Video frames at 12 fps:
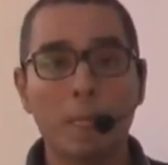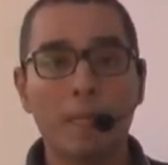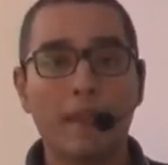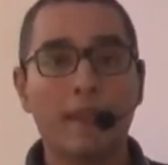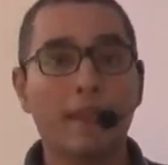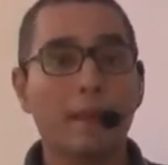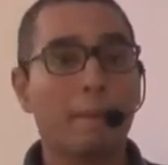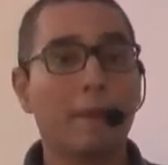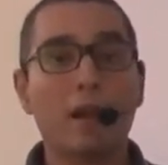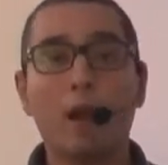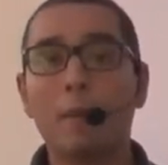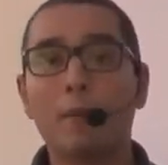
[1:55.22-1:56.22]
é,
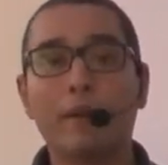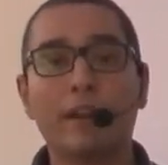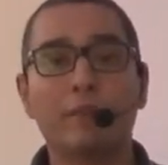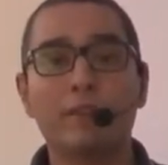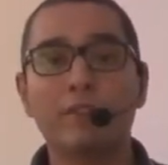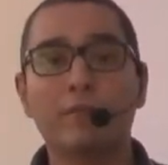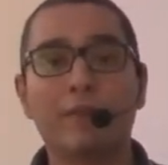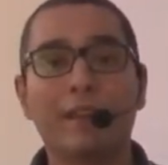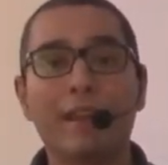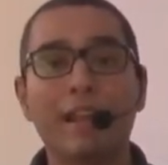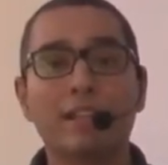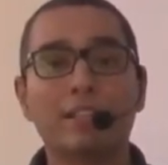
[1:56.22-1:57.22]
pegar uma bibliografia
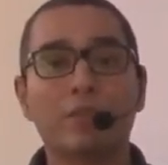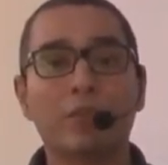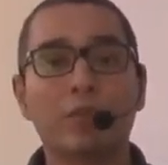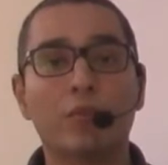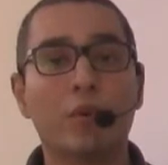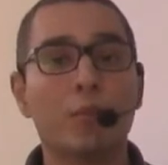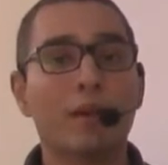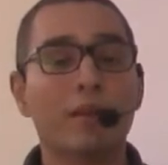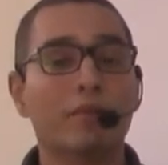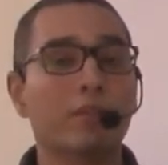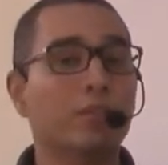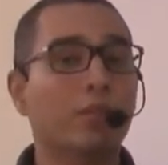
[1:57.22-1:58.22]
diferente, eu vou ver uma
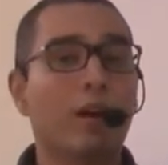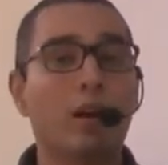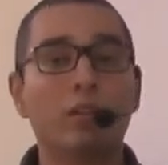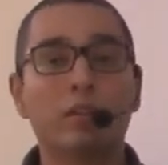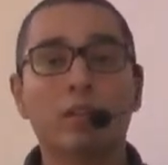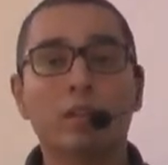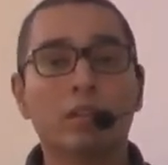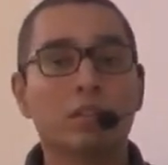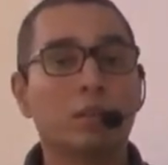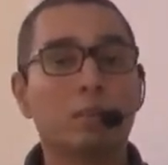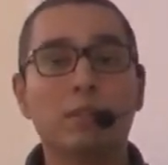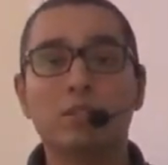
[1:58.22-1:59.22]
videoaula
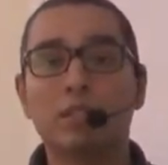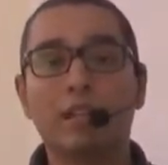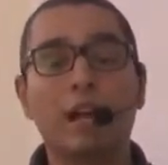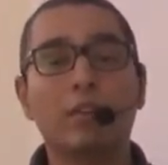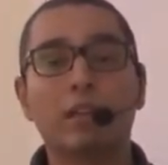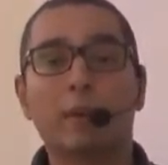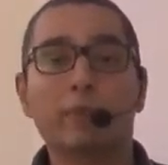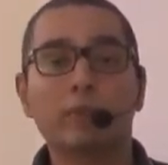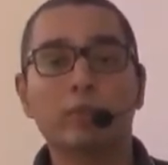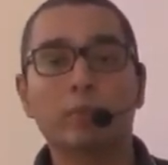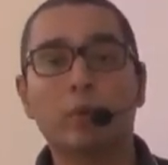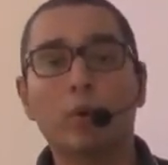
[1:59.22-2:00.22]
que me indicaram que é
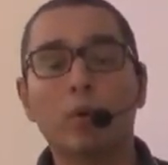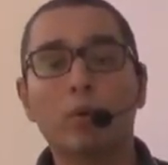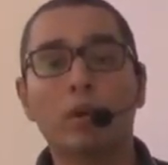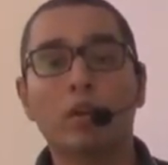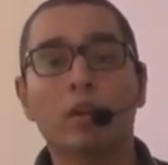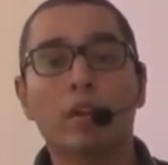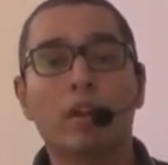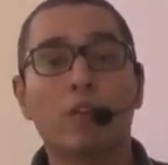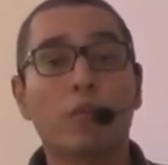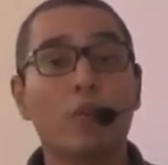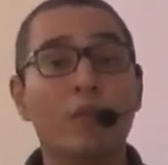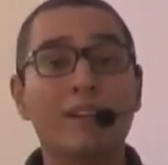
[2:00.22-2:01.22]
muito boa, eu
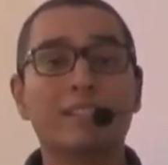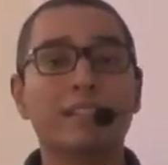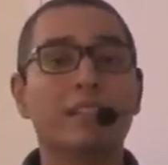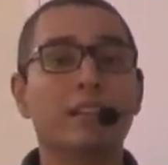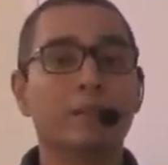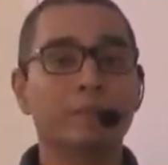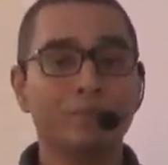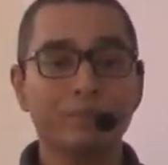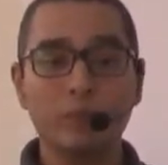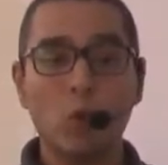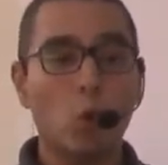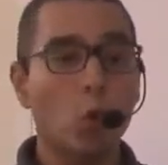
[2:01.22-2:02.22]
vou fazer
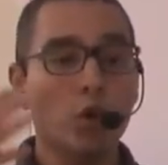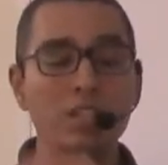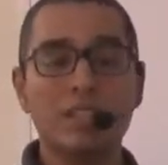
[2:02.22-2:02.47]
um curso